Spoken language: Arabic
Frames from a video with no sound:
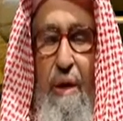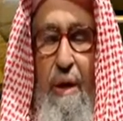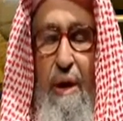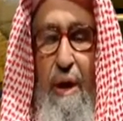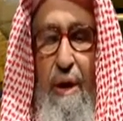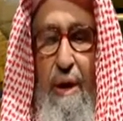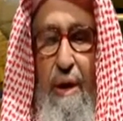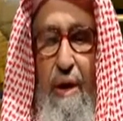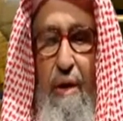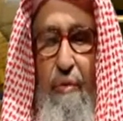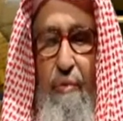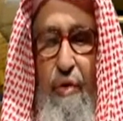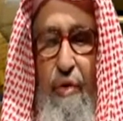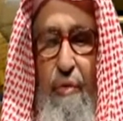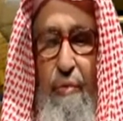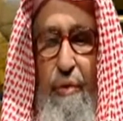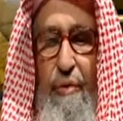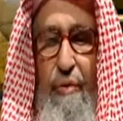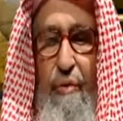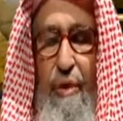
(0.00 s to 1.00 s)
لأنهم
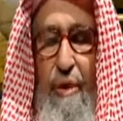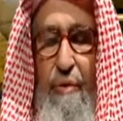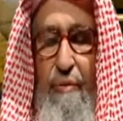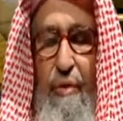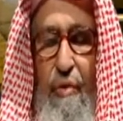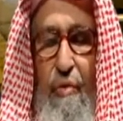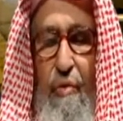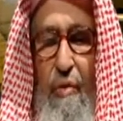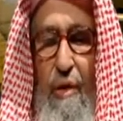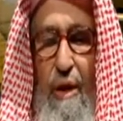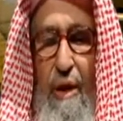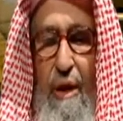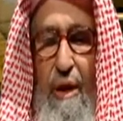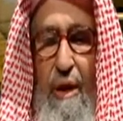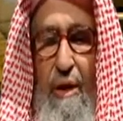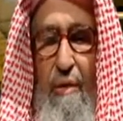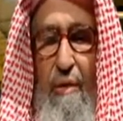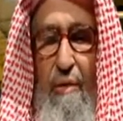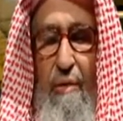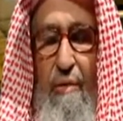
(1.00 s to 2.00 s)
يؤمنون
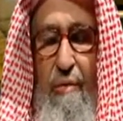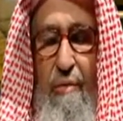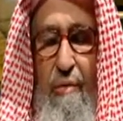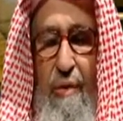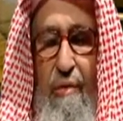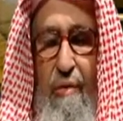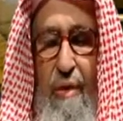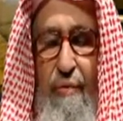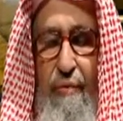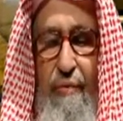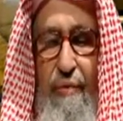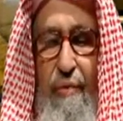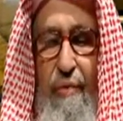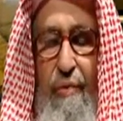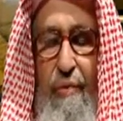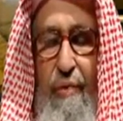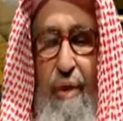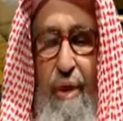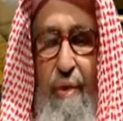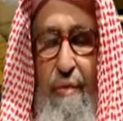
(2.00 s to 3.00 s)
بالقرآن
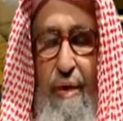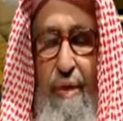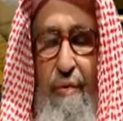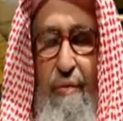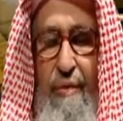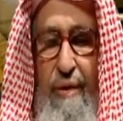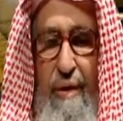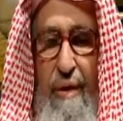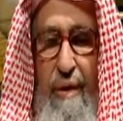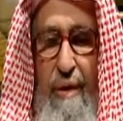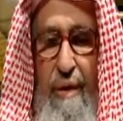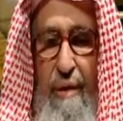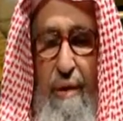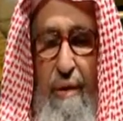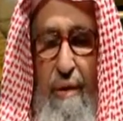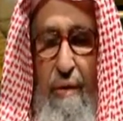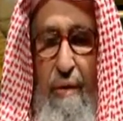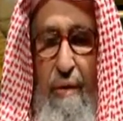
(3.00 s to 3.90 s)
وينفذون ما فيه